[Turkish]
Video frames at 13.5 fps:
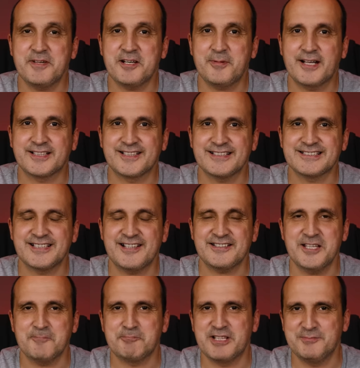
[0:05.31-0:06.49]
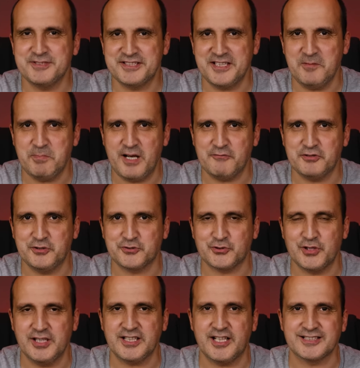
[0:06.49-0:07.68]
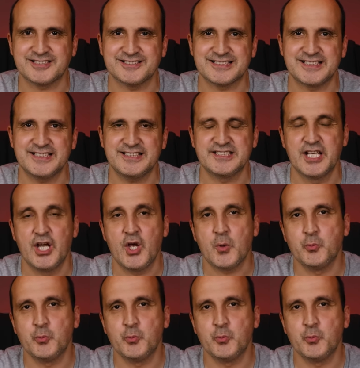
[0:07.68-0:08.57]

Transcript: merhaba arkadaşlar. Yepyeni bir rehber videosuyla karşınızdayız.